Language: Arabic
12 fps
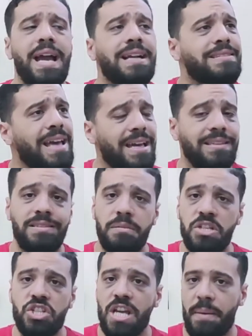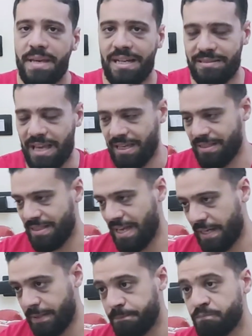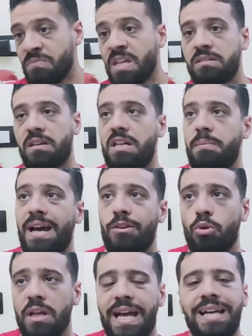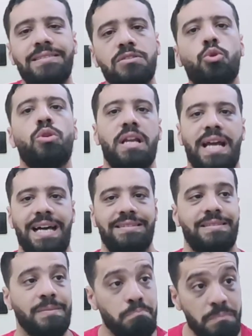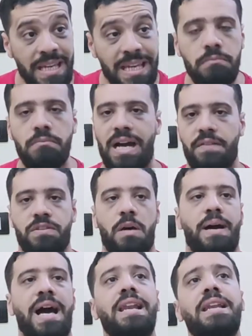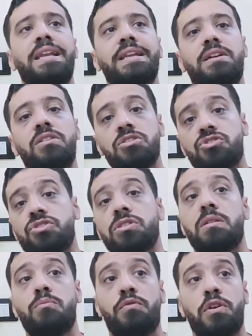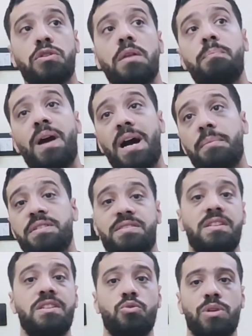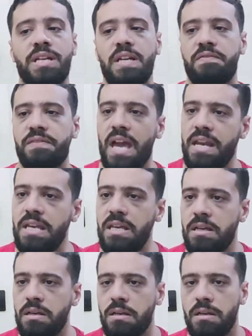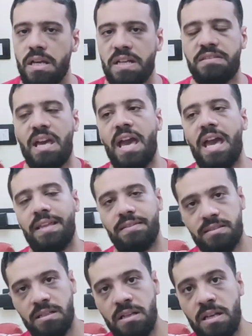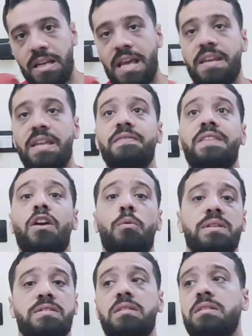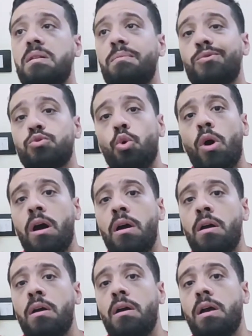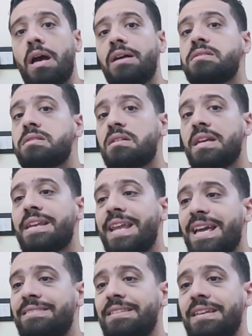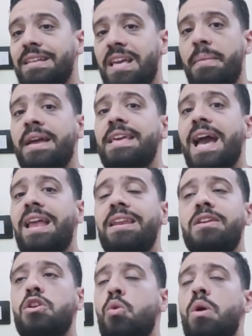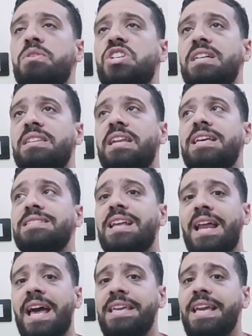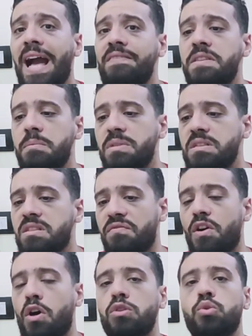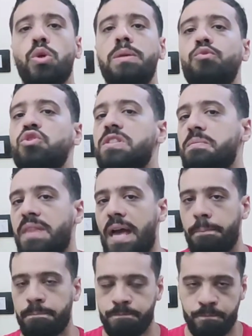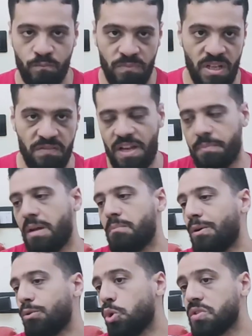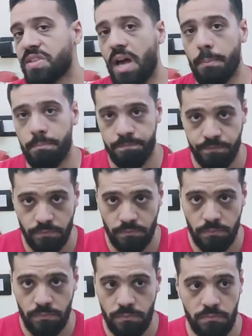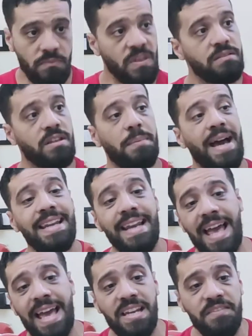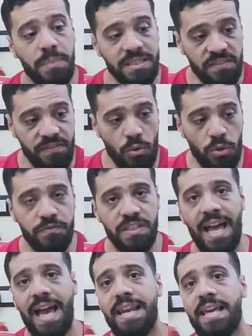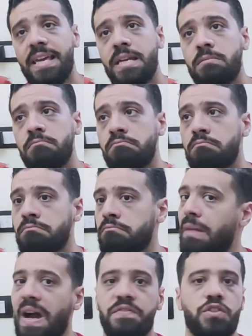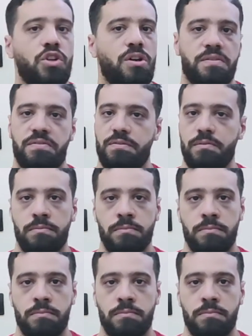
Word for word: بيجتهد نمشيها بيجتهد يعني طيب هل كولر حدد كولر حدد مين طب هل قصه المفاوضات مع مارسينيو رجعت تاني اجتهاد لان انت لو بصيت للموضوع آه، اصلا النادي الياباني اعلن ان هو مش هيتنازل عن اي حد من صفقاته الموسم ده فيبقى الموضوع صعب طيب هل الاهلي بيتفاوض في ده حاليا محدش يعرف